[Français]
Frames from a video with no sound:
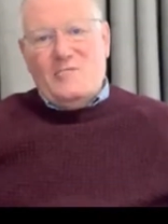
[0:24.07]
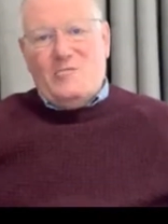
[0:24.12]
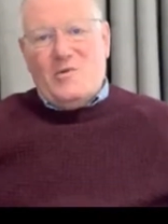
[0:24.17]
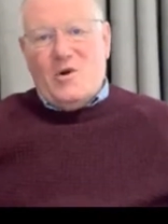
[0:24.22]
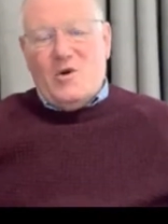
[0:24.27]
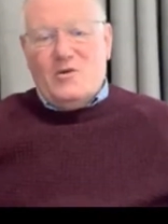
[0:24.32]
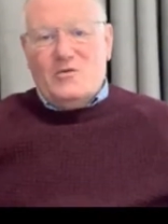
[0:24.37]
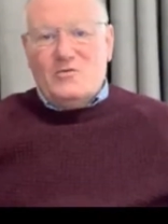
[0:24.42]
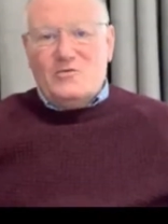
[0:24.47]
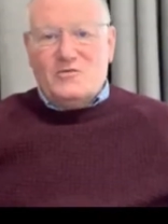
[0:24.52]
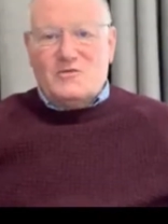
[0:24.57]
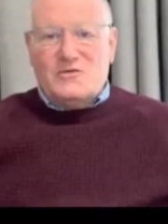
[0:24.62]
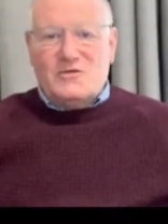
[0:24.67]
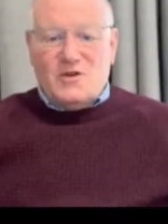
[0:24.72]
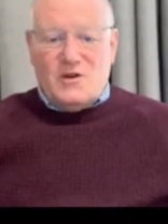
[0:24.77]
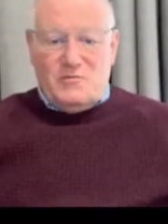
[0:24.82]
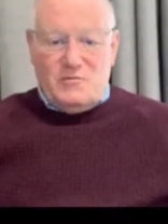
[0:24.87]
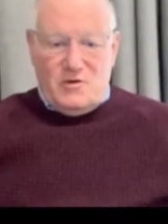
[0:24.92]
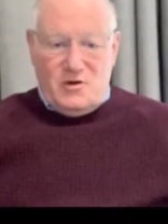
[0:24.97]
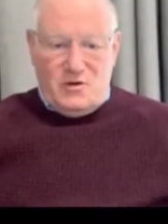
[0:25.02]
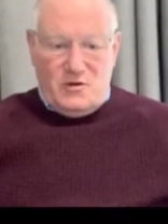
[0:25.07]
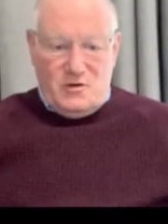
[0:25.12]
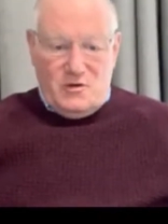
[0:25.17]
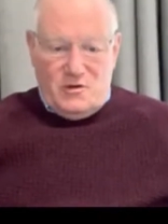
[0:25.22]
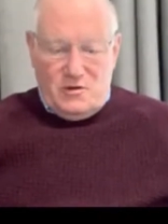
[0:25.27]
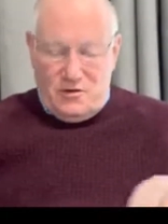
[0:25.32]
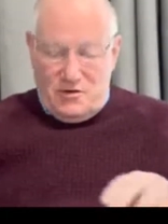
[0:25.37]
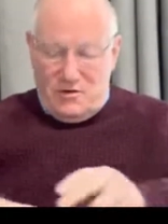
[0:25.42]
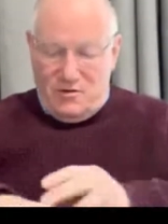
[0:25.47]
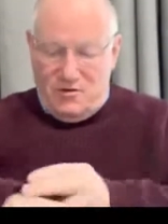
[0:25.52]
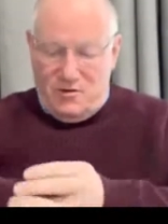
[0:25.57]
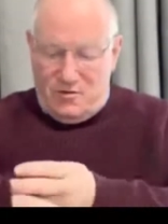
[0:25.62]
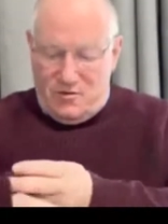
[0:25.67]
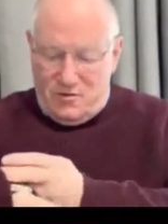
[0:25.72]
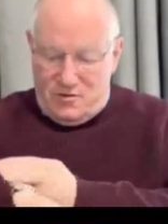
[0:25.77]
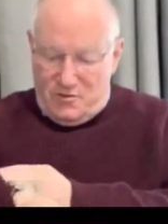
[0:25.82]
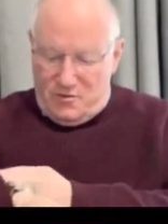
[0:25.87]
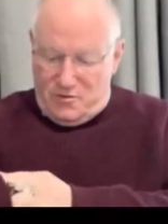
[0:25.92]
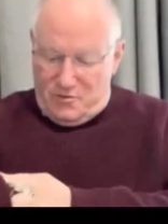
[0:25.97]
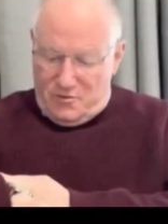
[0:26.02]
Bon, nous sommes
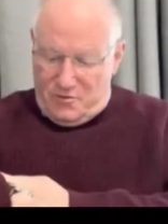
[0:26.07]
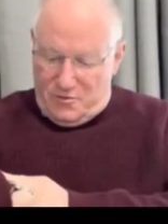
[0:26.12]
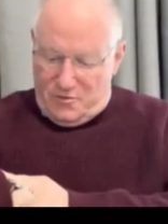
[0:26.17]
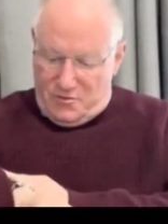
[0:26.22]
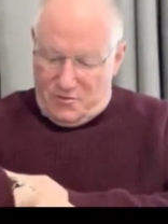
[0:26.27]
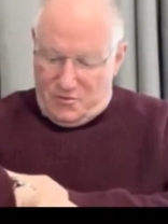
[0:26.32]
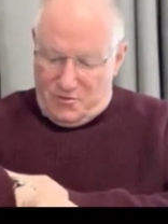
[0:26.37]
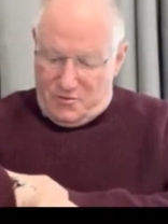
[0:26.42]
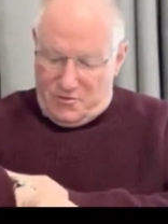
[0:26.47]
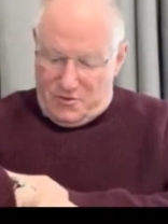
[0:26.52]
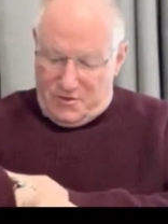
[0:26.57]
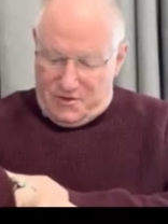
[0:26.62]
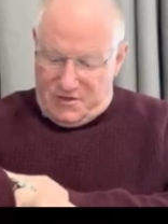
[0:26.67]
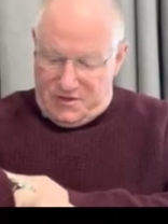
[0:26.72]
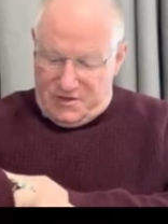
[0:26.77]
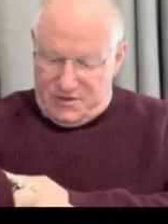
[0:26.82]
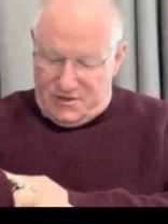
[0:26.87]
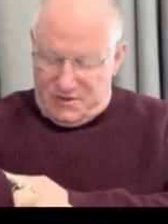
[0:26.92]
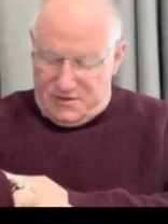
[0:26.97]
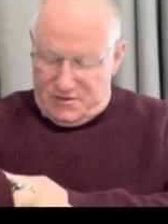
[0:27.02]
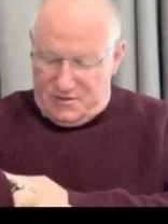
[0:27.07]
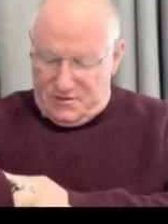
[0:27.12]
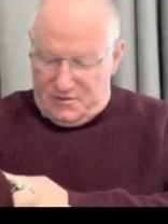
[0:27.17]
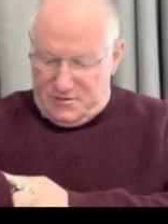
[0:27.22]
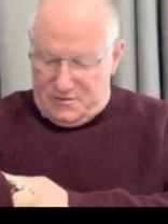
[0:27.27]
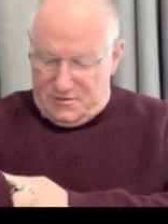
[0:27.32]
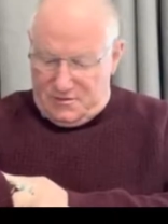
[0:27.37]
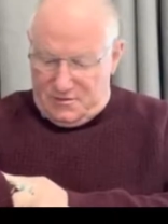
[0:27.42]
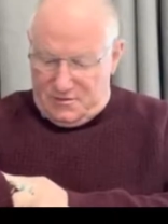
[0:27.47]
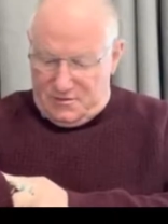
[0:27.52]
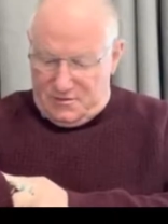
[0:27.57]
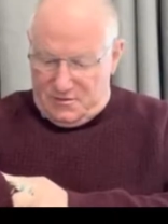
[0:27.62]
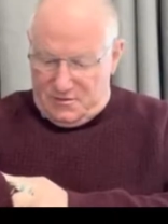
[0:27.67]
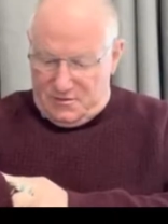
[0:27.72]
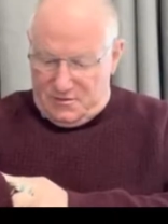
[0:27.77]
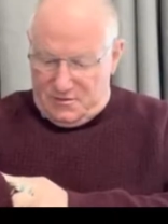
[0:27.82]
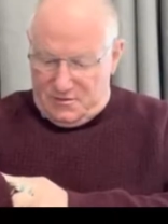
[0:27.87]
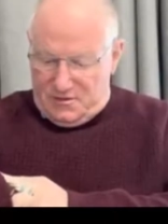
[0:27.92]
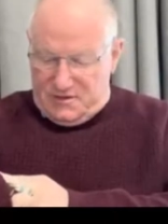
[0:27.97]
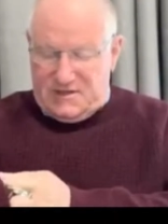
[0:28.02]
le, le, le,
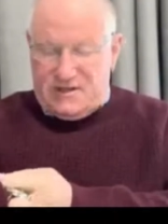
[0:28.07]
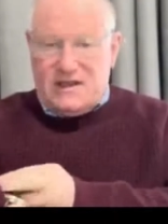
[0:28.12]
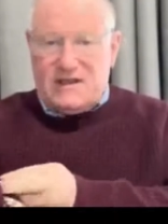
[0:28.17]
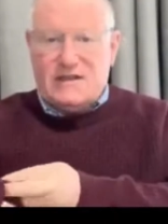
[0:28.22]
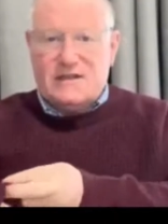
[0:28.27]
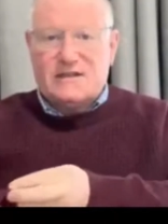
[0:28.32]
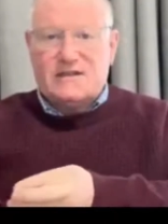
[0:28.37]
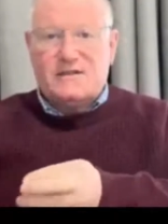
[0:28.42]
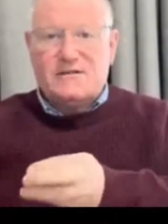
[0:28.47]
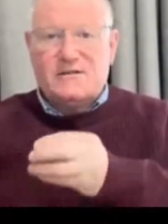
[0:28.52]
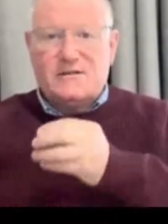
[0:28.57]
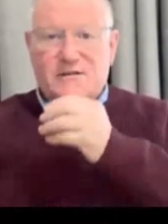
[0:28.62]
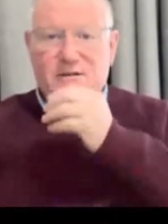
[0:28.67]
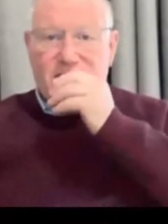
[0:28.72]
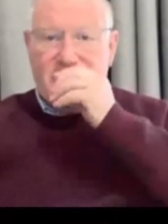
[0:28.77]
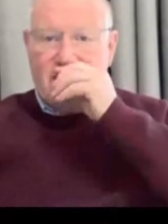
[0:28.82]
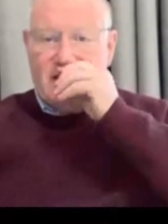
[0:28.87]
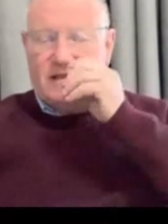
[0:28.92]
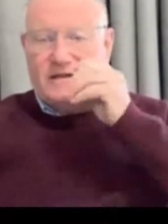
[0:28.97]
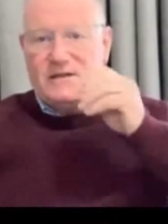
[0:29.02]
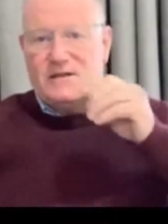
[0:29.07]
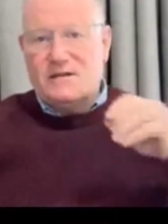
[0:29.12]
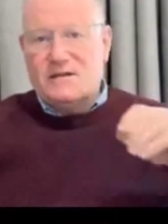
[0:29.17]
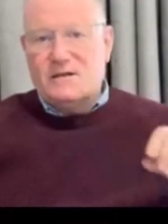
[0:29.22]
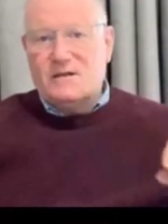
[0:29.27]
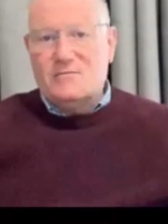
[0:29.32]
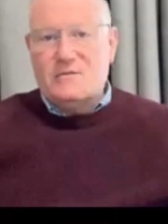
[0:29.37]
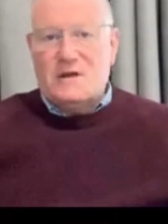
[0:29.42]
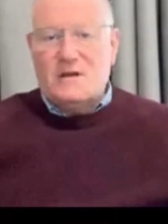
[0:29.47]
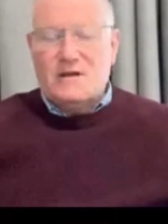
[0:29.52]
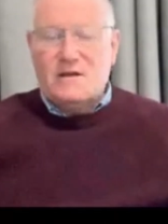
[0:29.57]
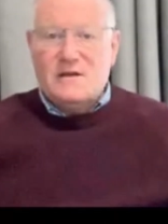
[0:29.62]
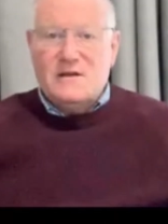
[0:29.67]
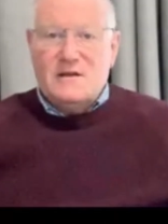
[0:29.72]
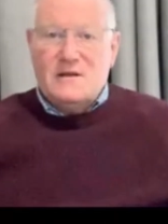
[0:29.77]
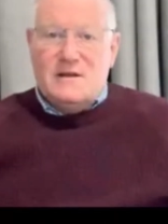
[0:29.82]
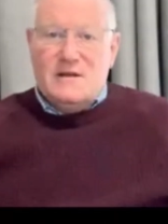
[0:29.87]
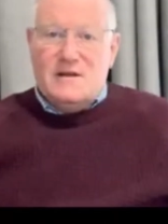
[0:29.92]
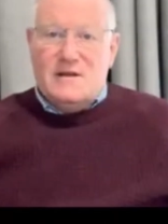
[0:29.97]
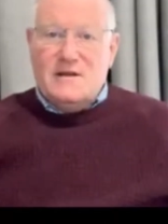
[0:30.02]
euh, le 16 décembre
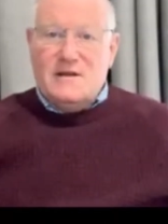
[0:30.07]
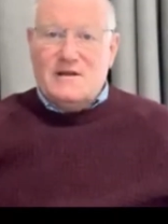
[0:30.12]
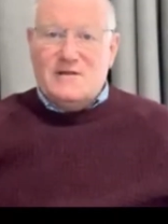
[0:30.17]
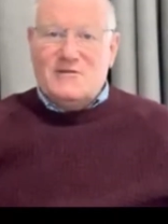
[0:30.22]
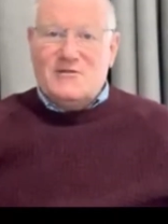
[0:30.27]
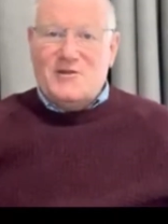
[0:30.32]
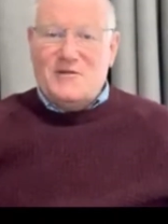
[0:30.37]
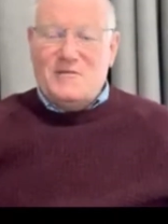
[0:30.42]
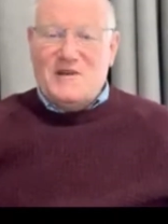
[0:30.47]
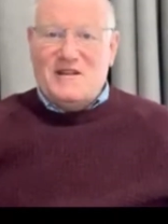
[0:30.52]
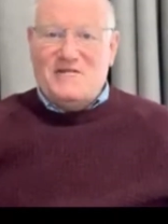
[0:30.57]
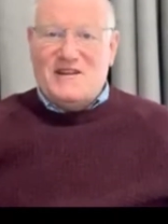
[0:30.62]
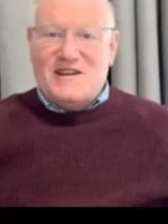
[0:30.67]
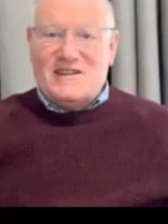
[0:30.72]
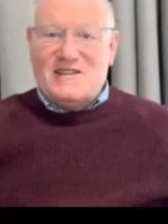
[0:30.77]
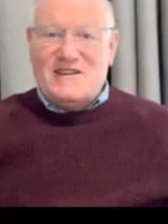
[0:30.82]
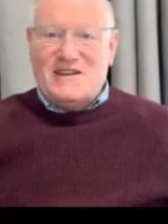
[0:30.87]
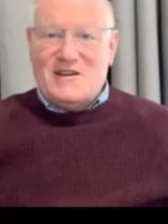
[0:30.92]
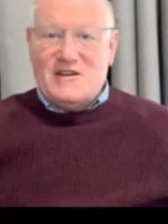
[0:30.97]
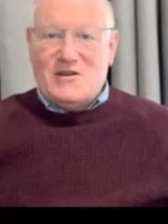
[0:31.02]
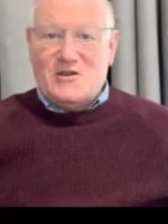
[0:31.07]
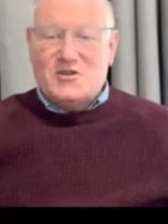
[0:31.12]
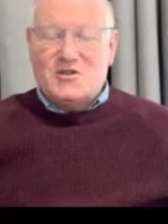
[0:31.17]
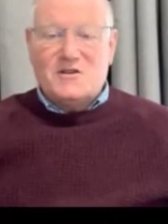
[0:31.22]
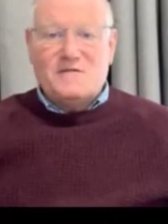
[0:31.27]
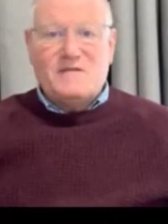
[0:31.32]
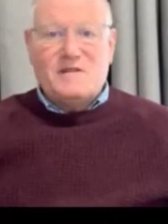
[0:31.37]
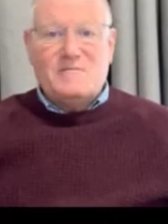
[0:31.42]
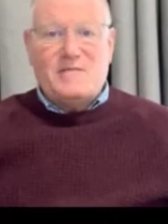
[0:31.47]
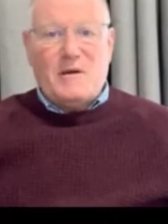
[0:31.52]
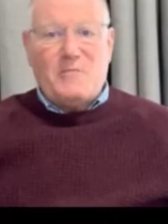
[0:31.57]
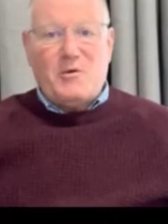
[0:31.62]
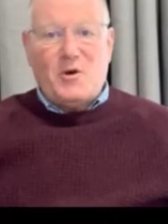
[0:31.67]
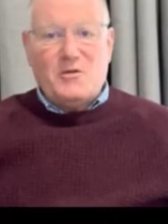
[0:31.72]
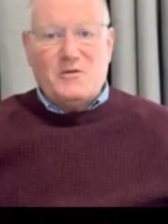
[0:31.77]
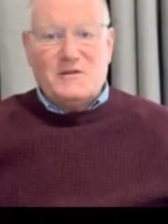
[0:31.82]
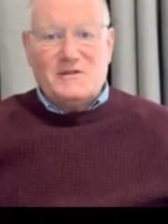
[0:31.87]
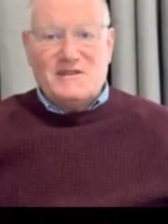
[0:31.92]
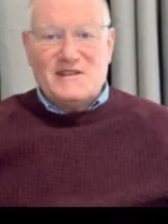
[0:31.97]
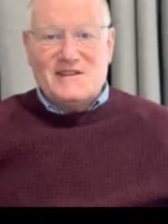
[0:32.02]
2021. Je ne vais pas
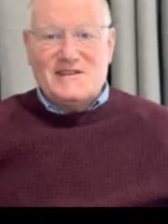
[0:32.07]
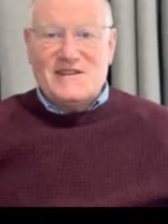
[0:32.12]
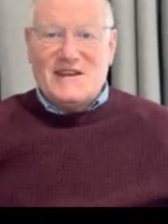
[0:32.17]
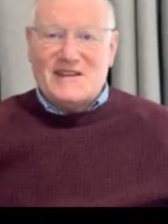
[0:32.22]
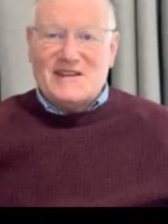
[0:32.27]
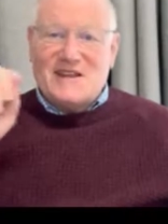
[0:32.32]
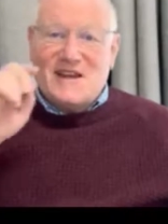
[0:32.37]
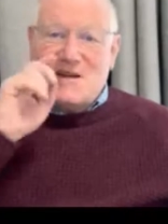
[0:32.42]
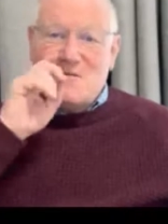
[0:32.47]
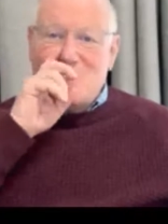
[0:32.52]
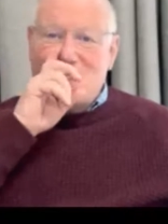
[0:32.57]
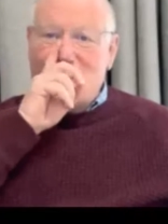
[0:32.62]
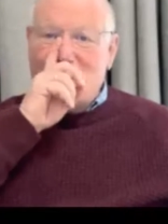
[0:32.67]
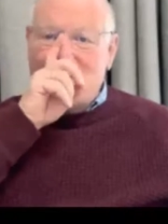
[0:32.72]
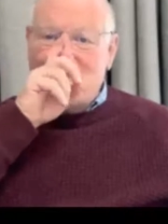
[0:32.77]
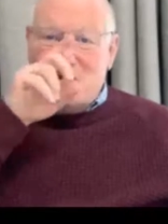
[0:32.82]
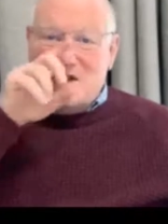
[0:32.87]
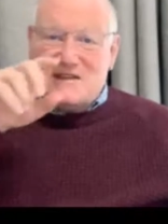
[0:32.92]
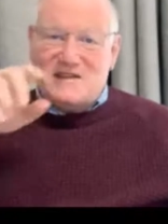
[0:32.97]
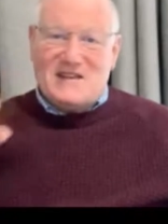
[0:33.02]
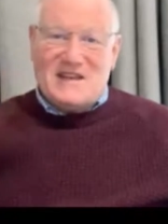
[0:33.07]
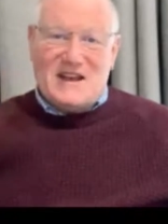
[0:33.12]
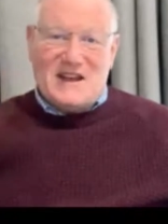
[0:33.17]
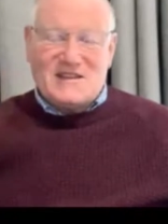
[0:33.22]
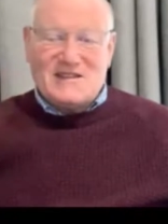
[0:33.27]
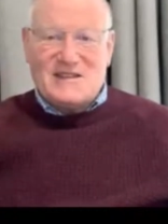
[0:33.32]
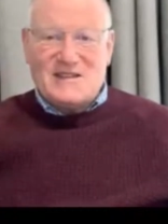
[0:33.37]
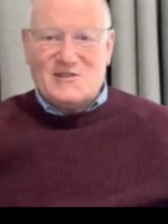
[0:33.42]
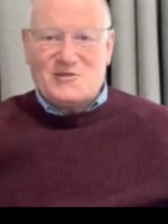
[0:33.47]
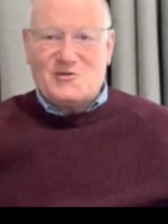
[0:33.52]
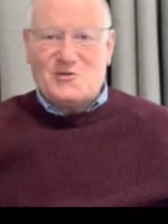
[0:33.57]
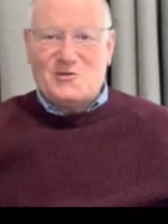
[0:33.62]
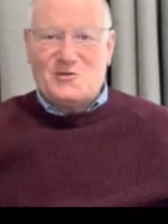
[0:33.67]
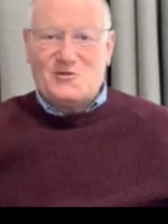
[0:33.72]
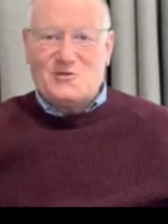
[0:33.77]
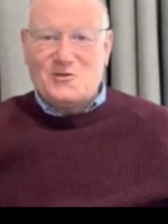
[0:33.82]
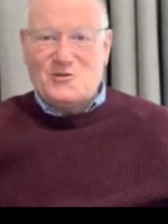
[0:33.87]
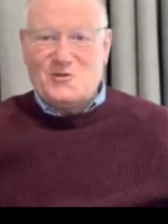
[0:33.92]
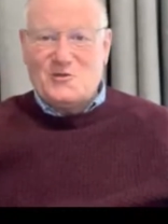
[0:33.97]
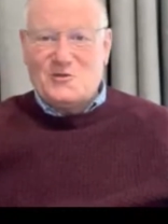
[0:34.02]
prononcer certains mots parce qu'il y a la censure
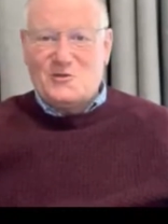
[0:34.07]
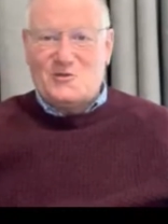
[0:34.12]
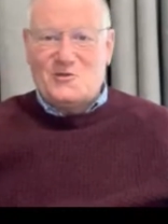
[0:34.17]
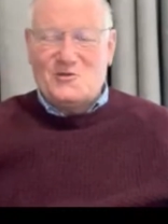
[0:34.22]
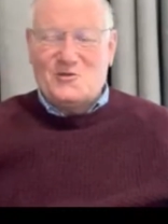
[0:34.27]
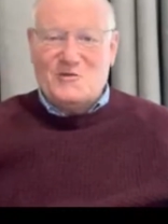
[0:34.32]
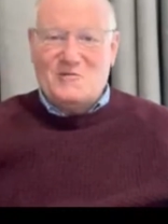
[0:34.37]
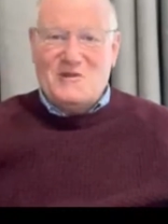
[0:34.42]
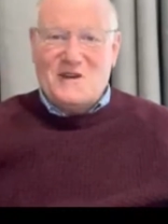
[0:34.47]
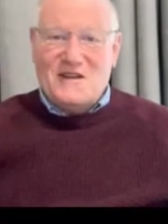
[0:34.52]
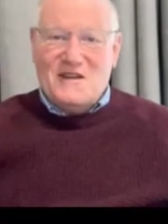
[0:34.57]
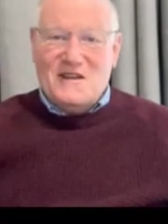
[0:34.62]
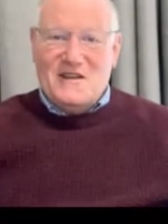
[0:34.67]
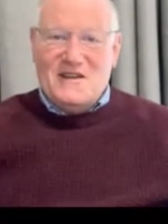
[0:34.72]
sur YouTube.